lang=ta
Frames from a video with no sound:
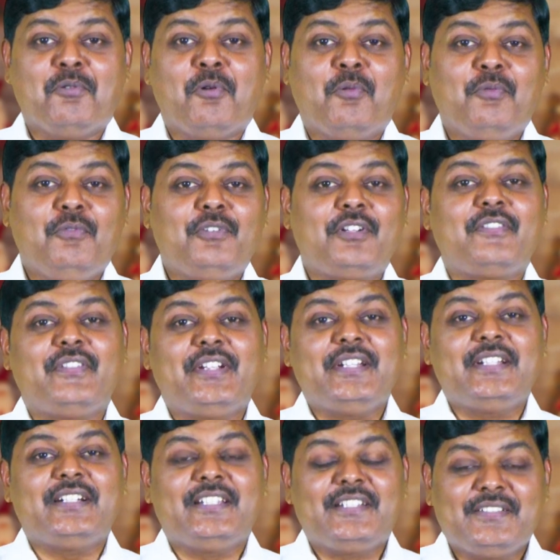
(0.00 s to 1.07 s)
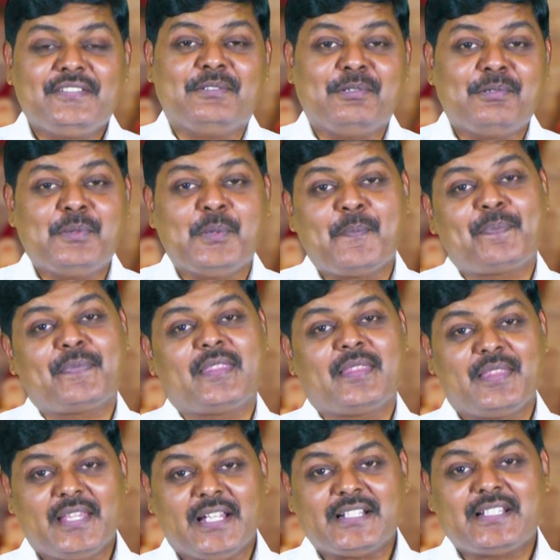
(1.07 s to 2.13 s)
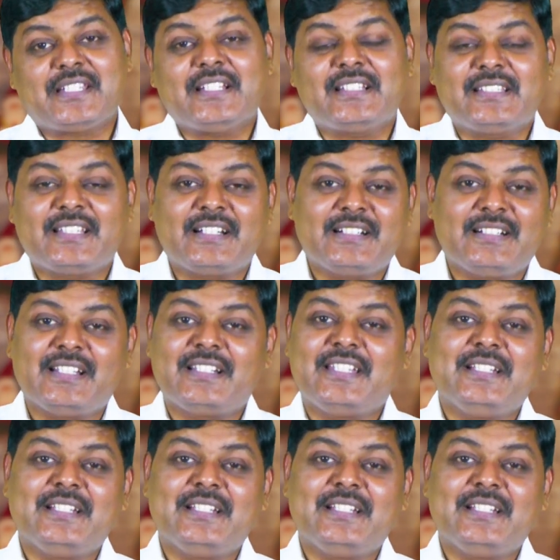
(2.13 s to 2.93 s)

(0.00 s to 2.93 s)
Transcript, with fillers: ஒவ்வொரு வீடுகளிலும் நட்சத்திரங்களை